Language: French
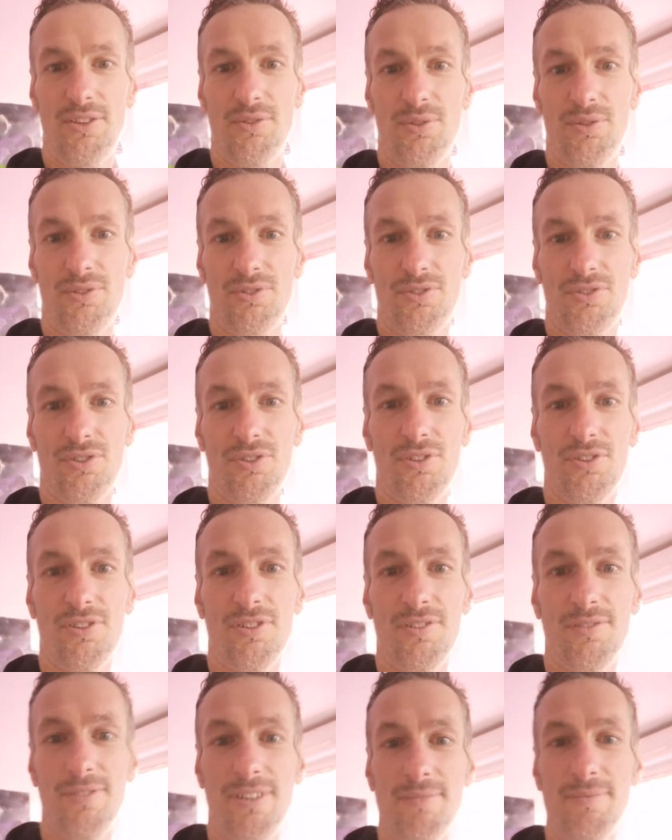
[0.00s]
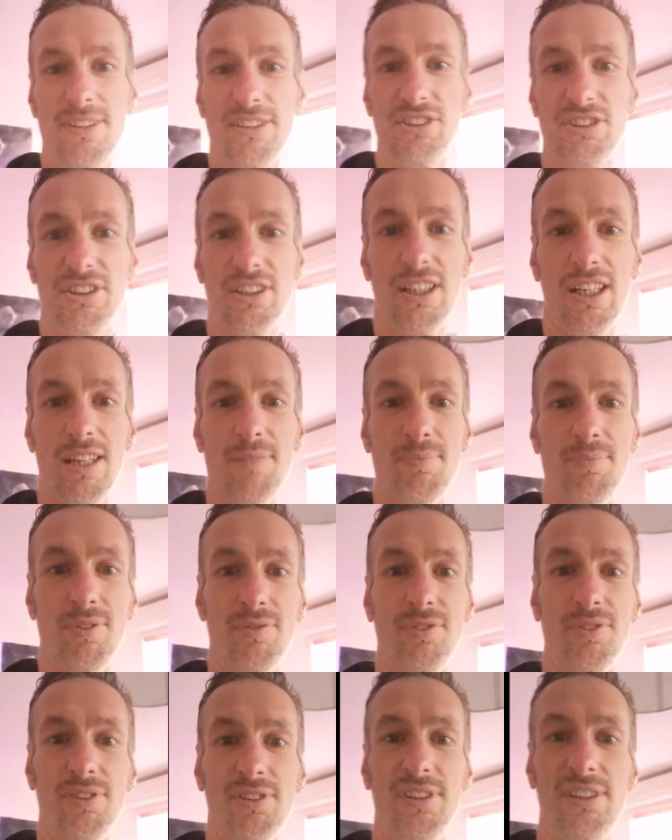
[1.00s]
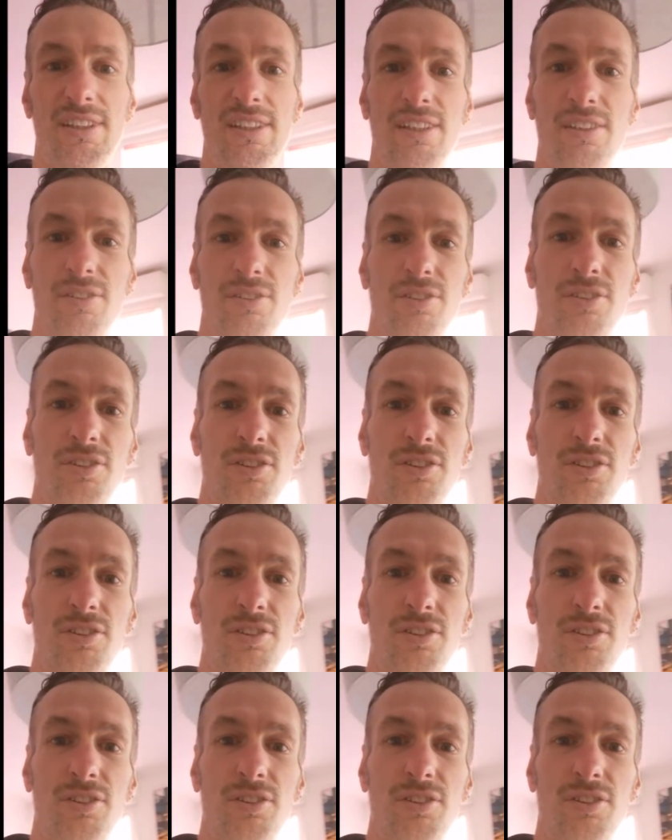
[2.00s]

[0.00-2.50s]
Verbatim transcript: Donc, moi euh, et ma chérie, pour vous dire,